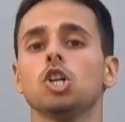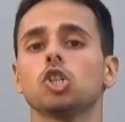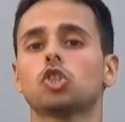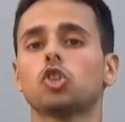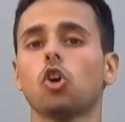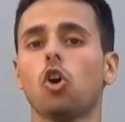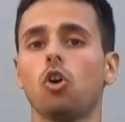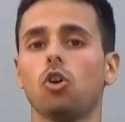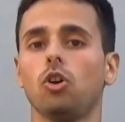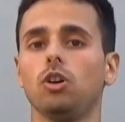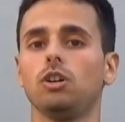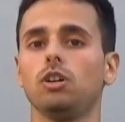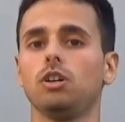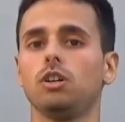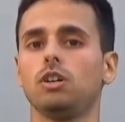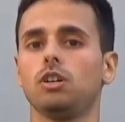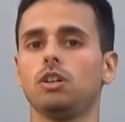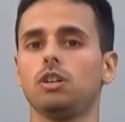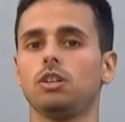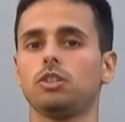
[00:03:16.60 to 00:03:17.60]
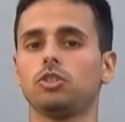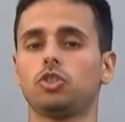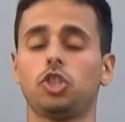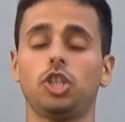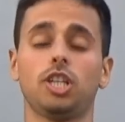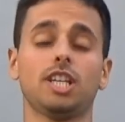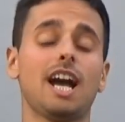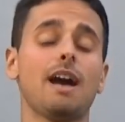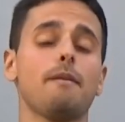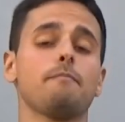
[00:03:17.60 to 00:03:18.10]
Ciò eh,
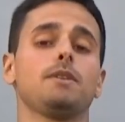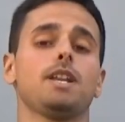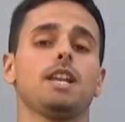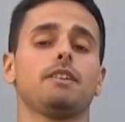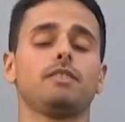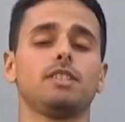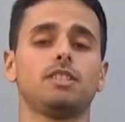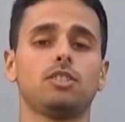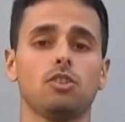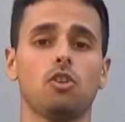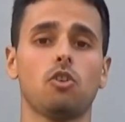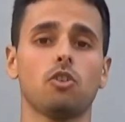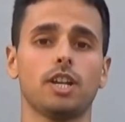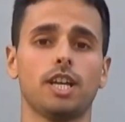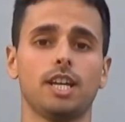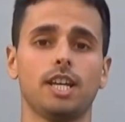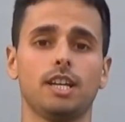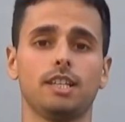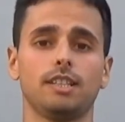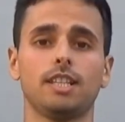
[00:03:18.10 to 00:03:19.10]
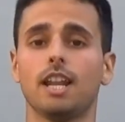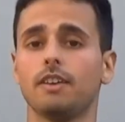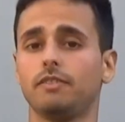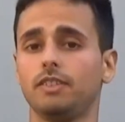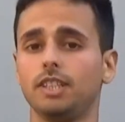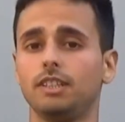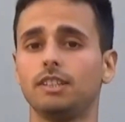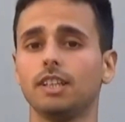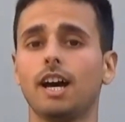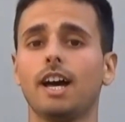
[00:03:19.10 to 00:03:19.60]
ci cambia la visione della
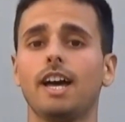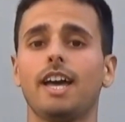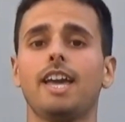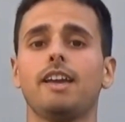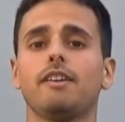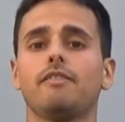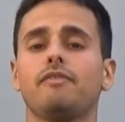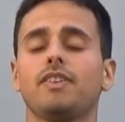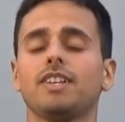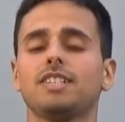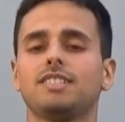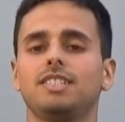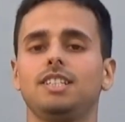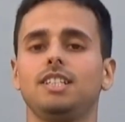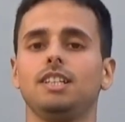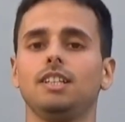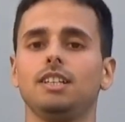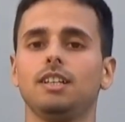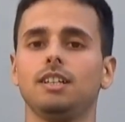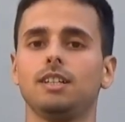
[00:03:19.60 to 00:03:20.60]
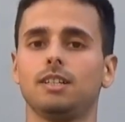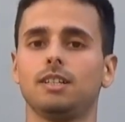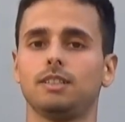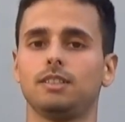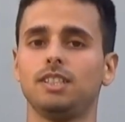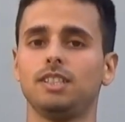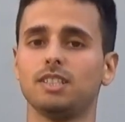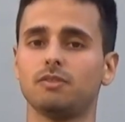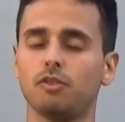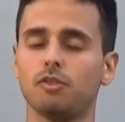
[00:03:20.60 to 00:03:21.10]
vita e fa sì eh,
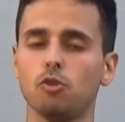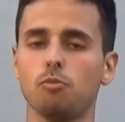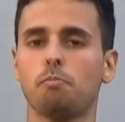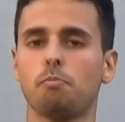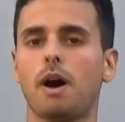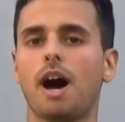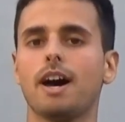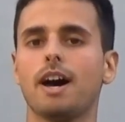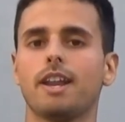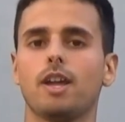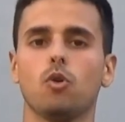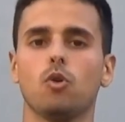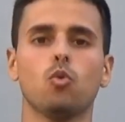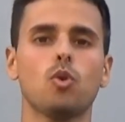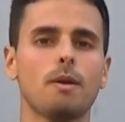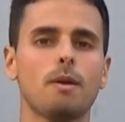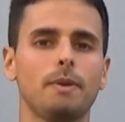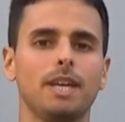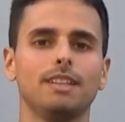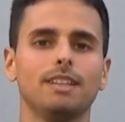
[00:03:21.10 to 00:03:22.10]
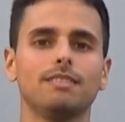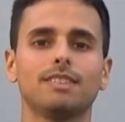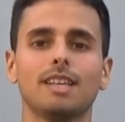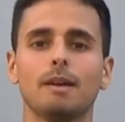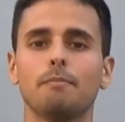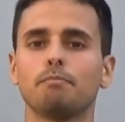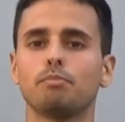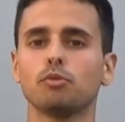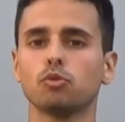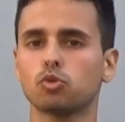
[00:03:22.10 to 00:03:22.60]
di sviluppare una
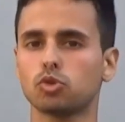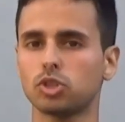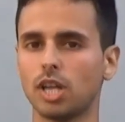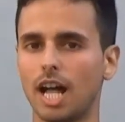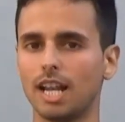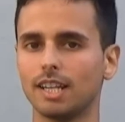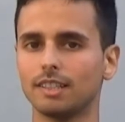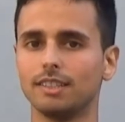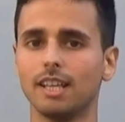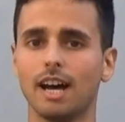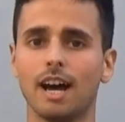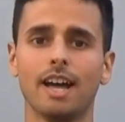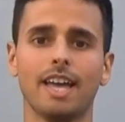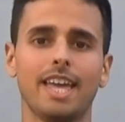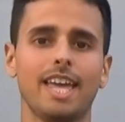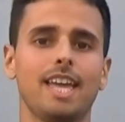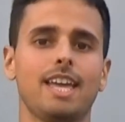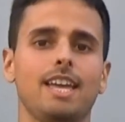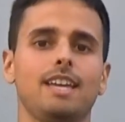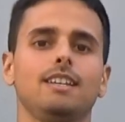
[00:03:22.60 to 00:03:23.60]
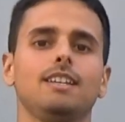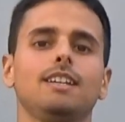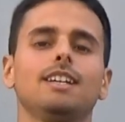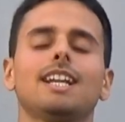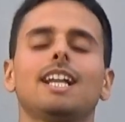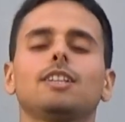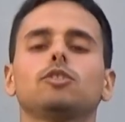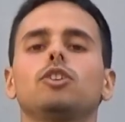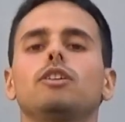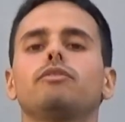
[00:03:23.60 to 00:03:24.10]
mente più salda e in
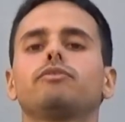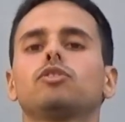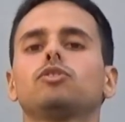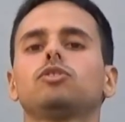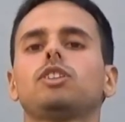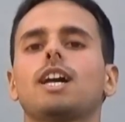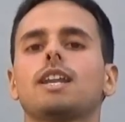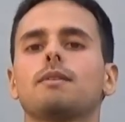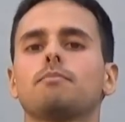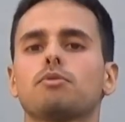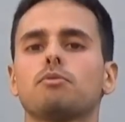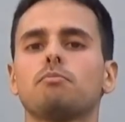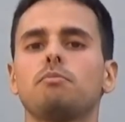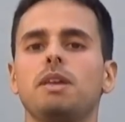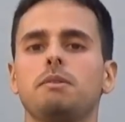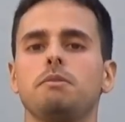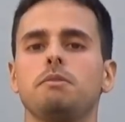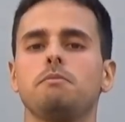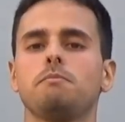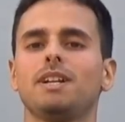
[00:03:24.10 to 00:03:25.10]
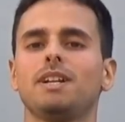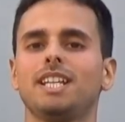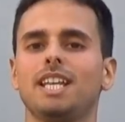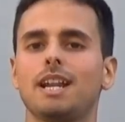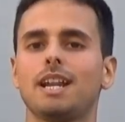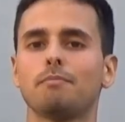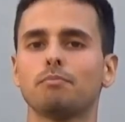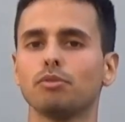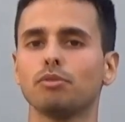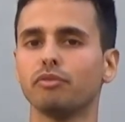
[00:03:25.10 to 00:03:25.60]
grado di affrontare problemi in
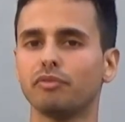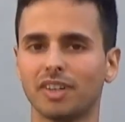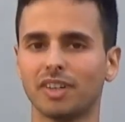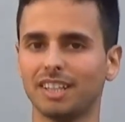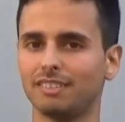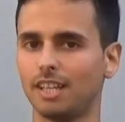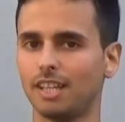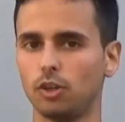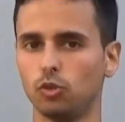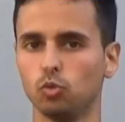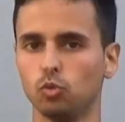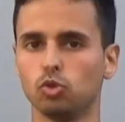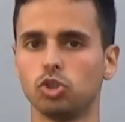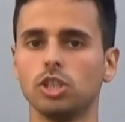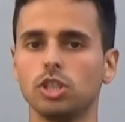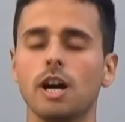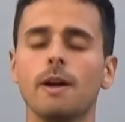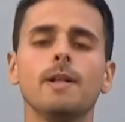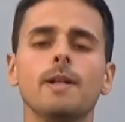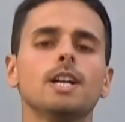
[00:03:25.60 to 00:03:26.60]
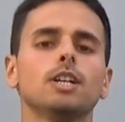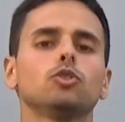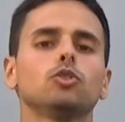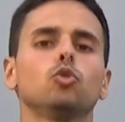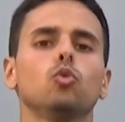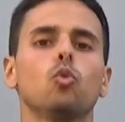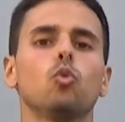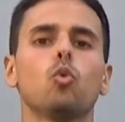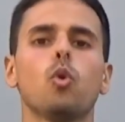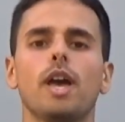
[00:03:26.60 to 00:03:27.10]
maniera più fredda e lucida,
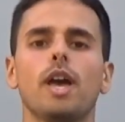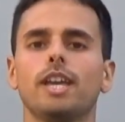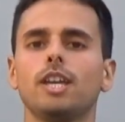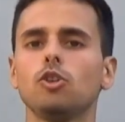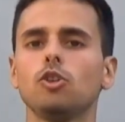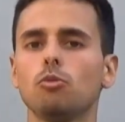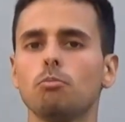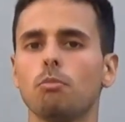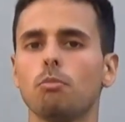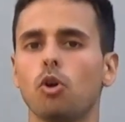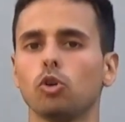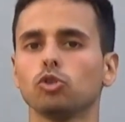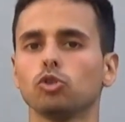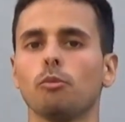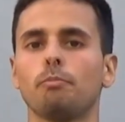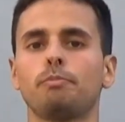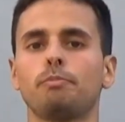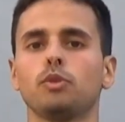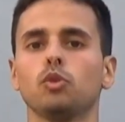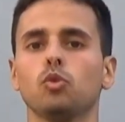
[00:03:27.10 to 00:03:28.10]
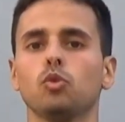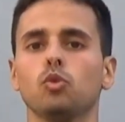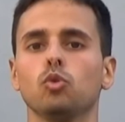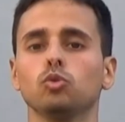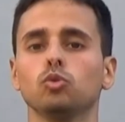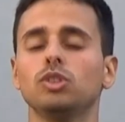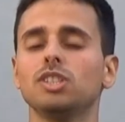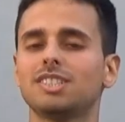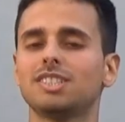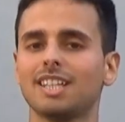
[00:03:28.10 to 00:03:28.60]
dunque in un modo
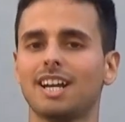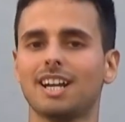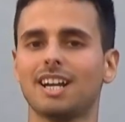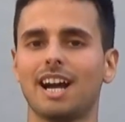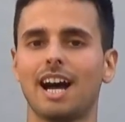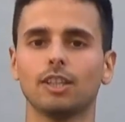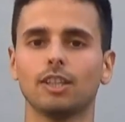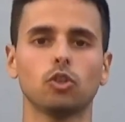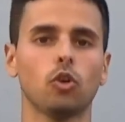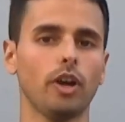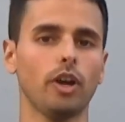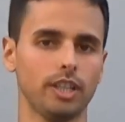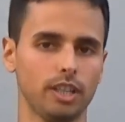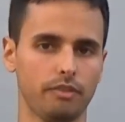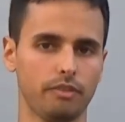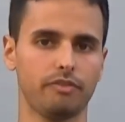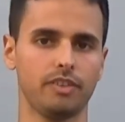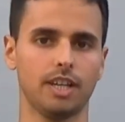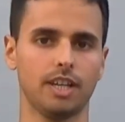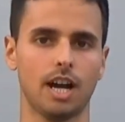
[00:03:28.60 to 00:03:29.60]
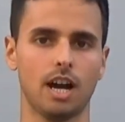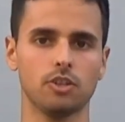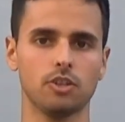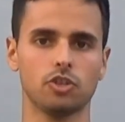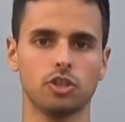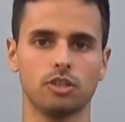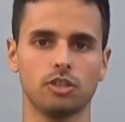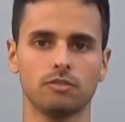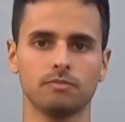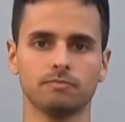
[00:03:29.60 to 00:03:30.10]
più distaccato ed
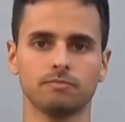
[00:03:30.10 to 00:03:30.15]
efficace.